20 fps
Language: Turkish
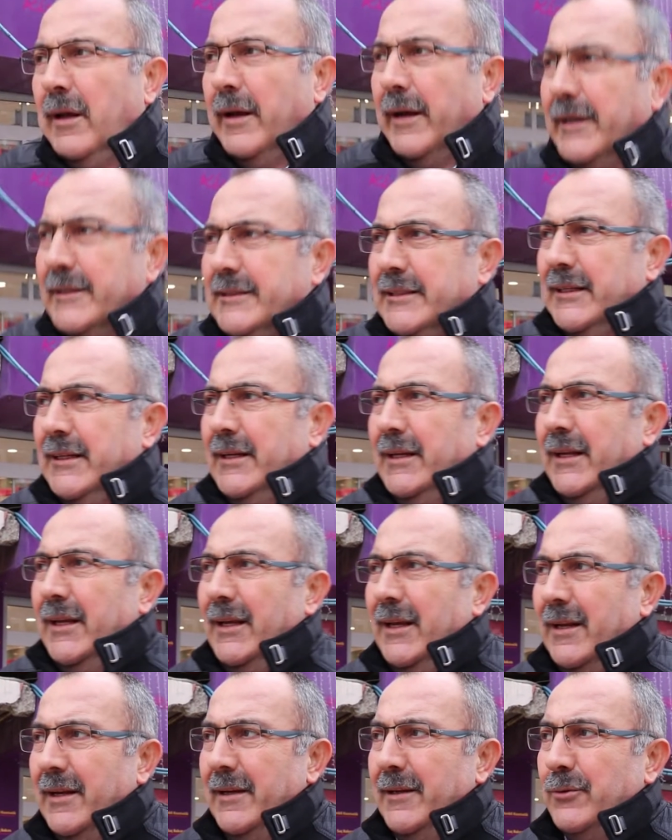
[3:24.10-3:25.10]

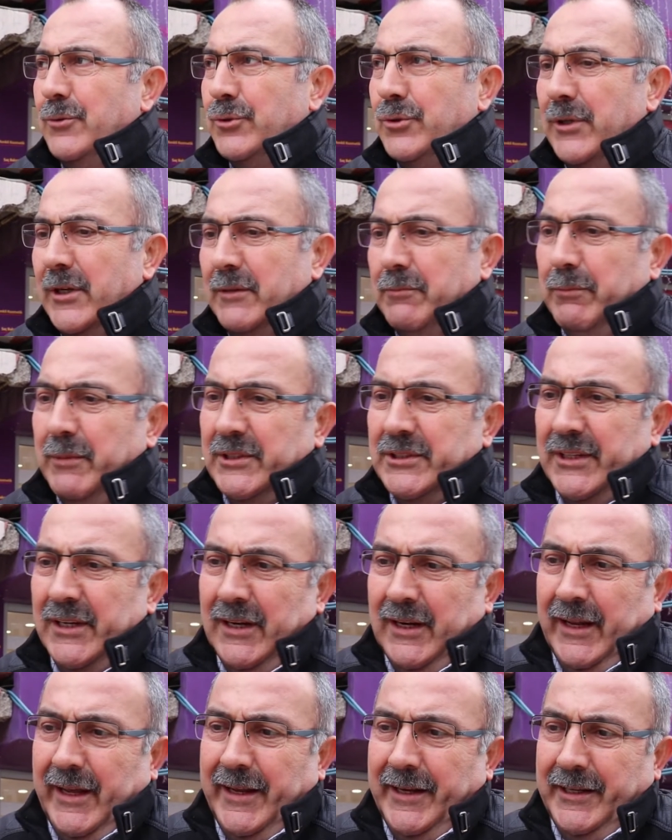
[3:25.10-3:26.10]
Askeriye gelen ücret
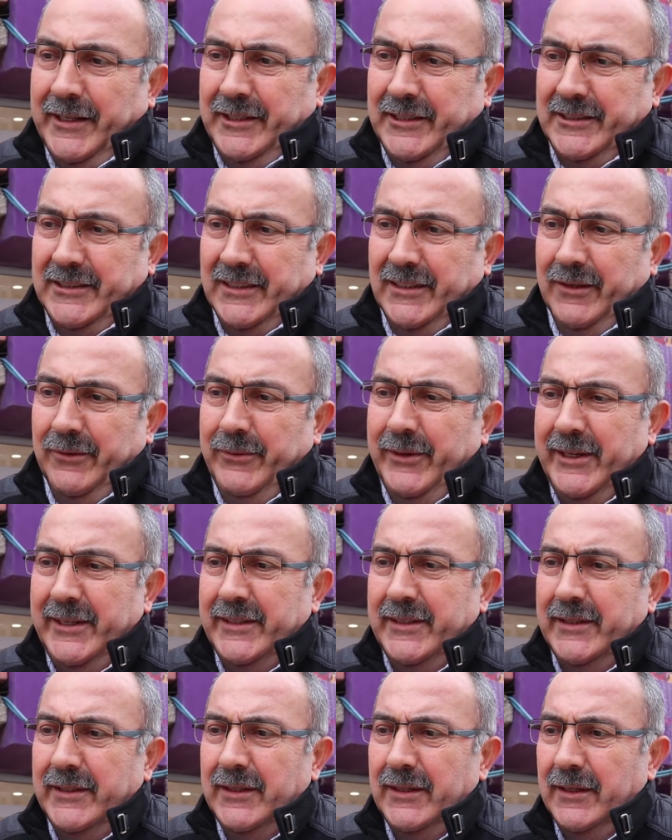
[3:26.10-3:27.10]
maşallah en iyisine
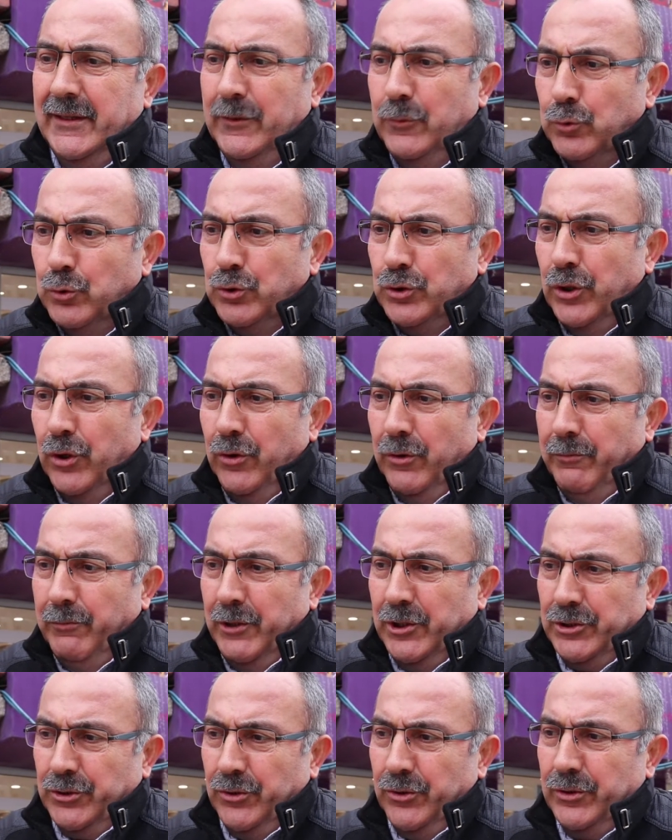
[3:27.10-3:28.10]
verdi.
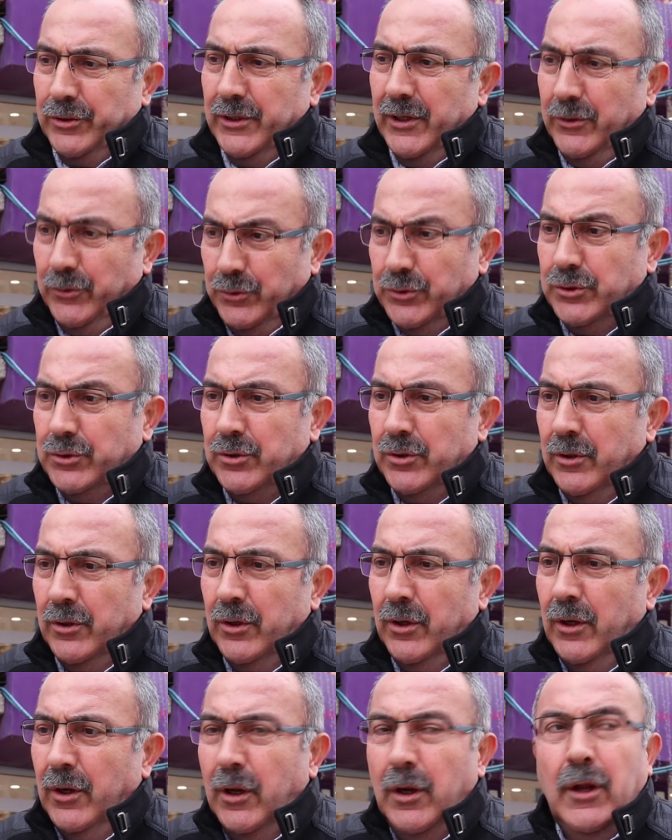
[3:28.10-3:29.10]
%15.3.
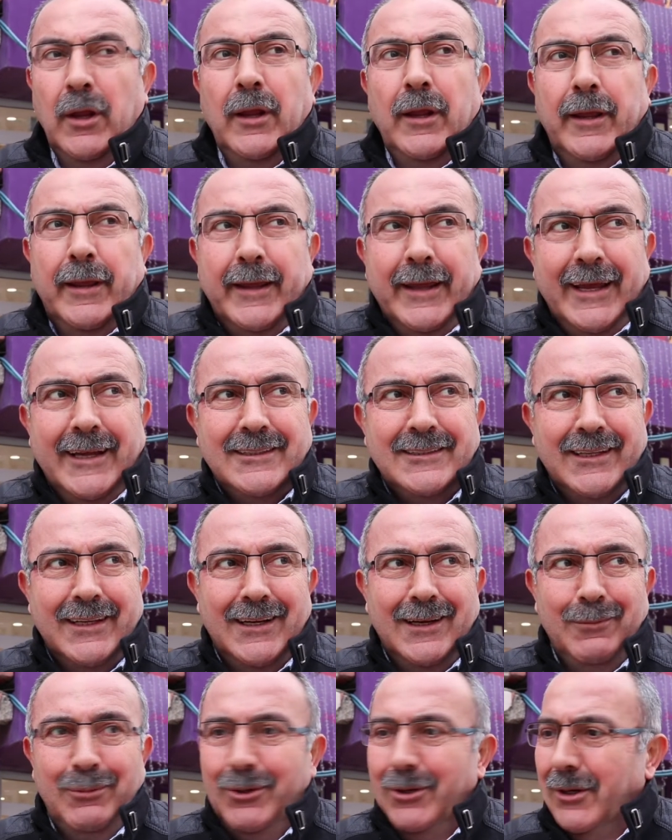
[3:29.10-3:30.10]
E, her
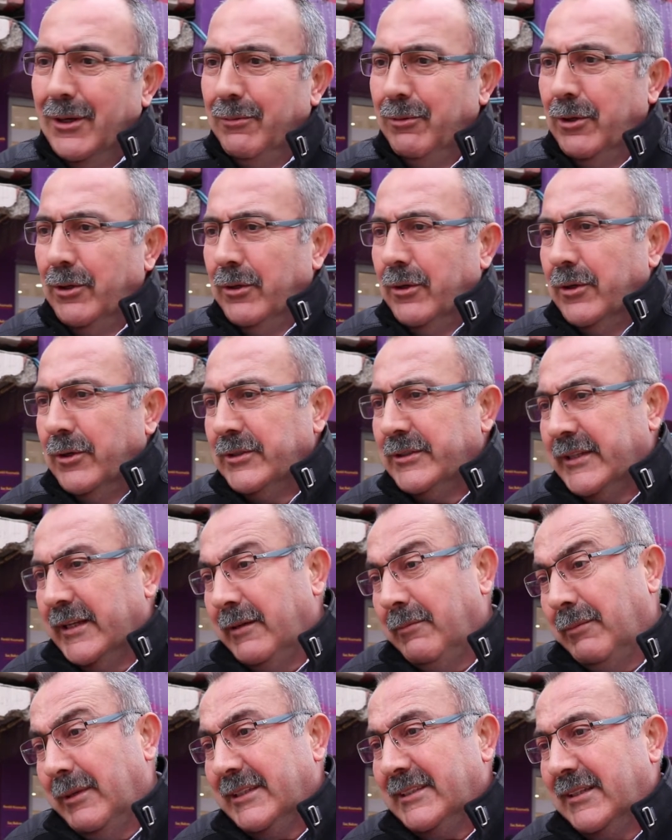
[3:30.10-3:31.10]
sene böyle böyle
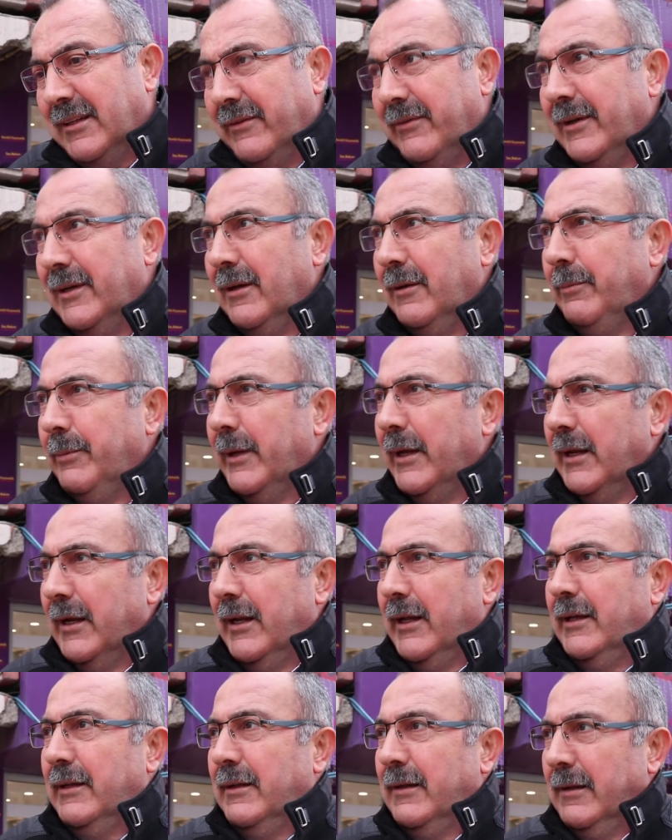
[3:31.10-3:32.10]
olursa mesafe kap
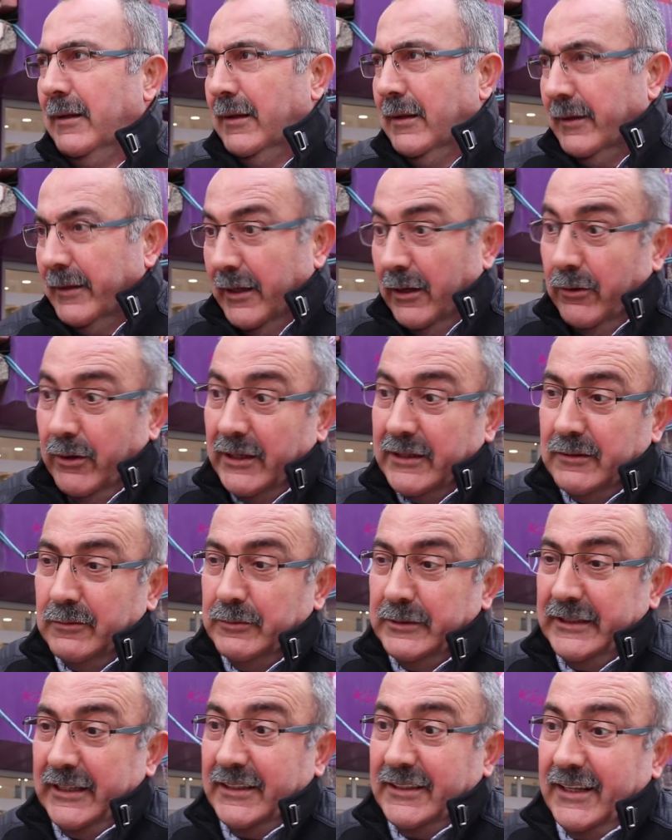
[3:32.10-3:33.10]
Allah
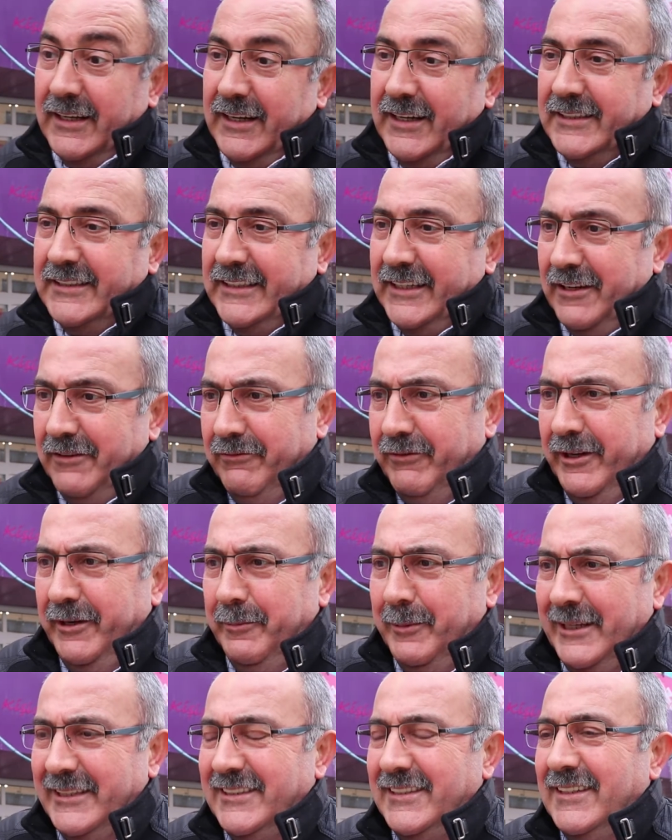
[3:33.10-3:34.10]
devletimize zarar ziyan
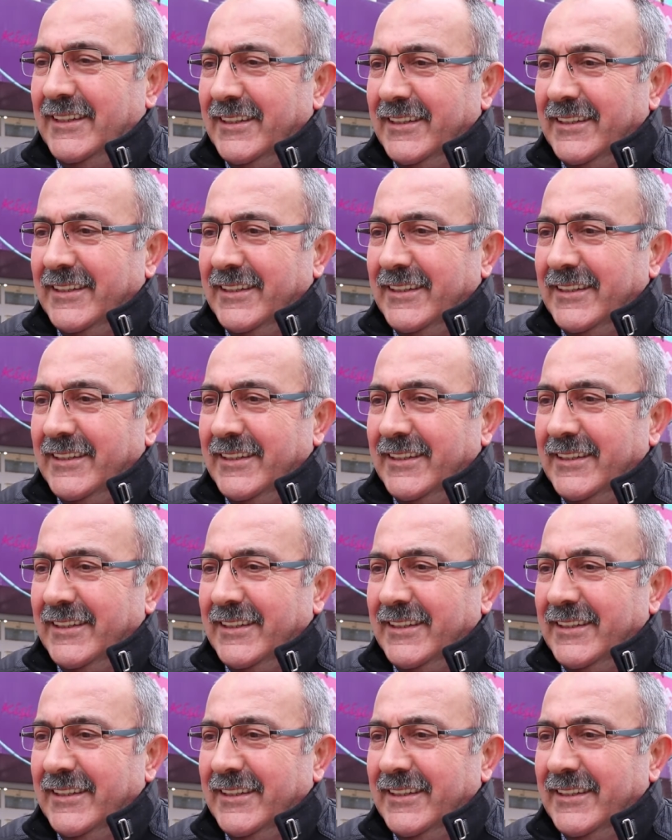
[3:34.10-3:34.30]
vermez.